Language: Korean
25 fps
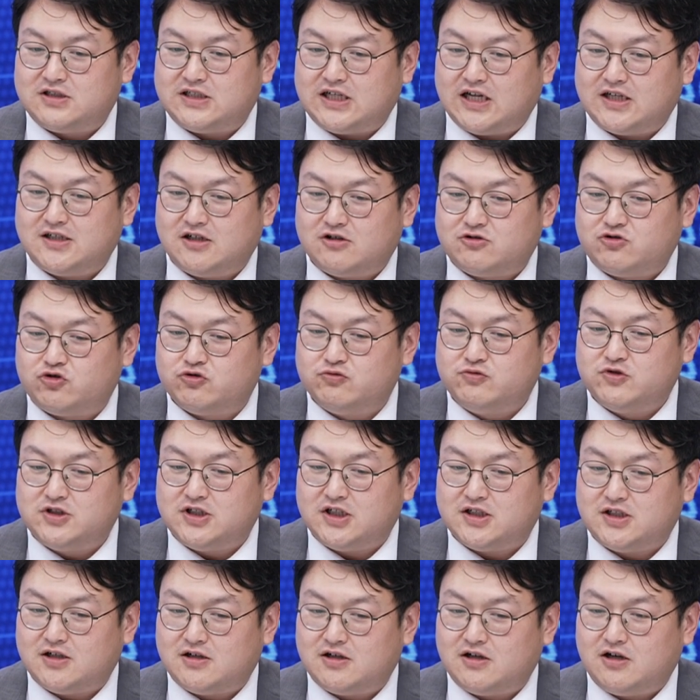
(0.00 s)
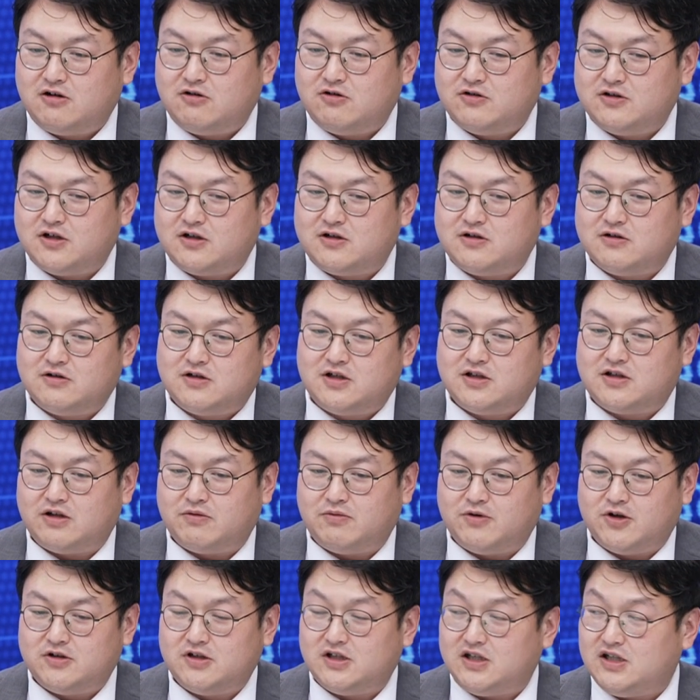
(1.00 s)
제작 주문 제작을 하거나 그렇게
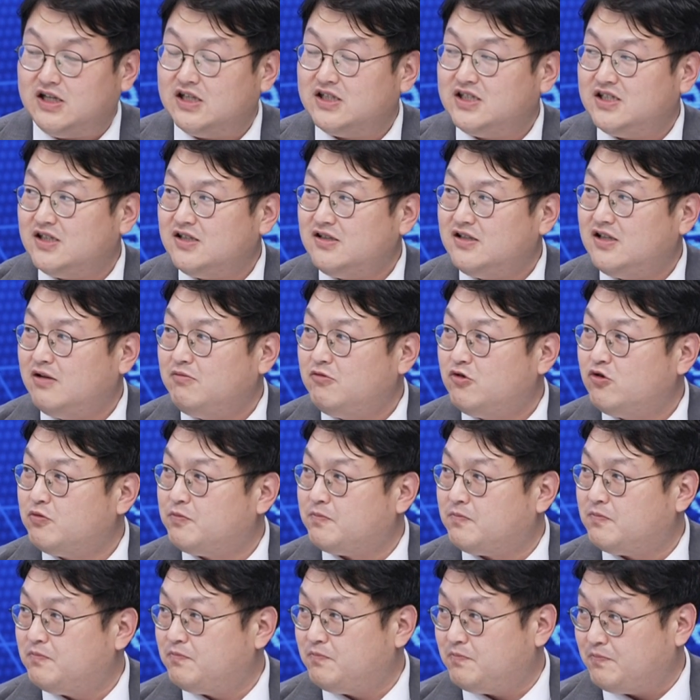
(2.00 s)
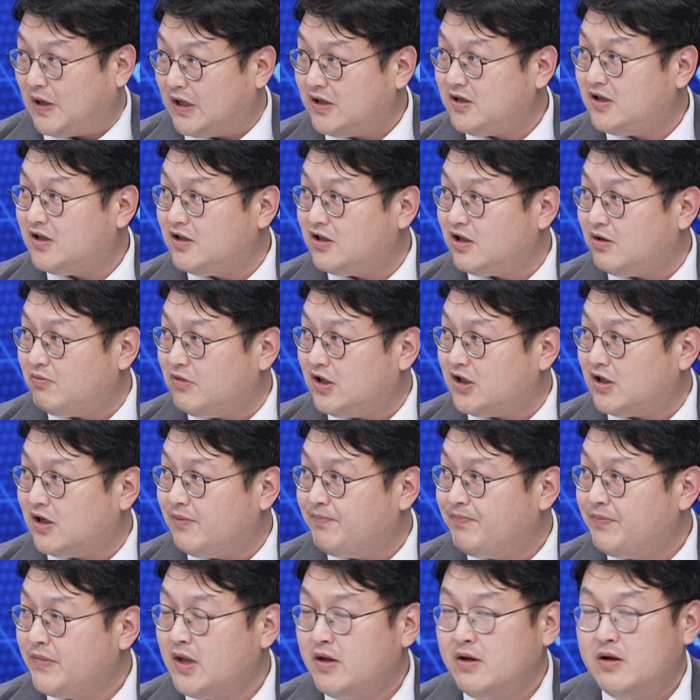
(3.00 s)
되면은 이게 시스템으로 바뀌게 됩니다.
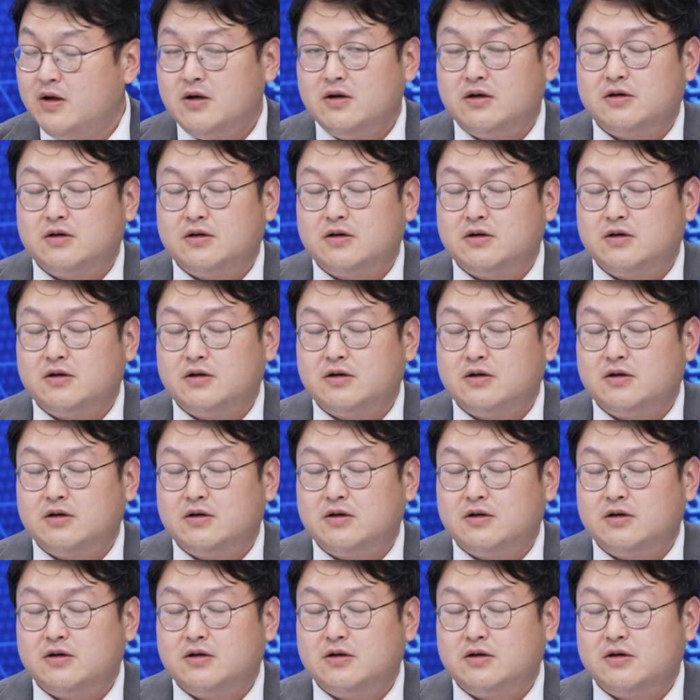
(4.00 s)
아.